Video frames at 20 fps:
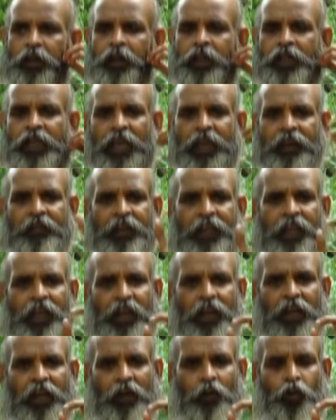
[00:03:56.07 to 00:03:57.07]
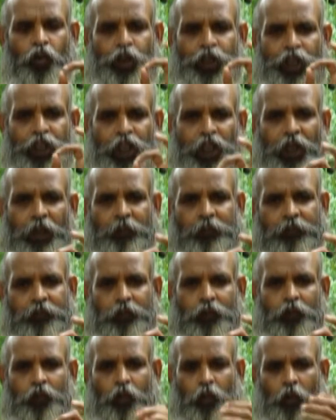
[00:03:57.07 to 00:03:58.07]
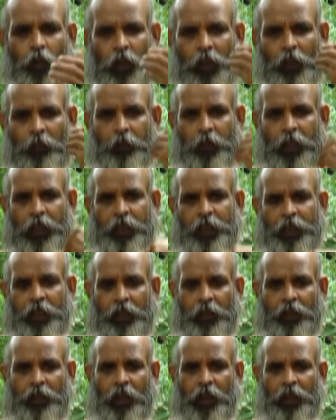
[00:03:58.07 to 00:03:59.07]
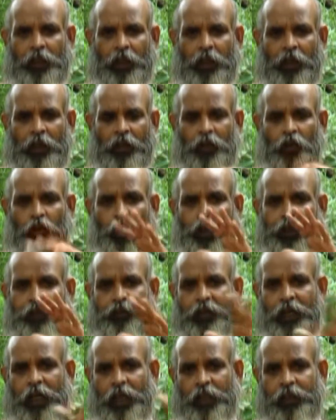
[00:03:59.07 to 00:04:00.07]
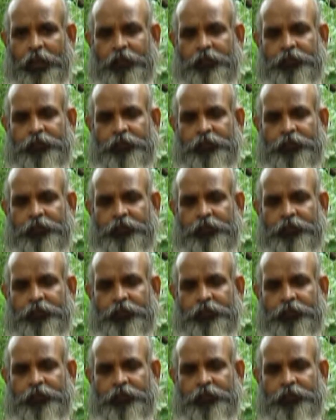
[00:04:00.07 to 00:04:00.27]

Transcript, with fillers: தேவையான உஷ்ணம் உடம்பில் இருந்தால் தான் நோய் வராது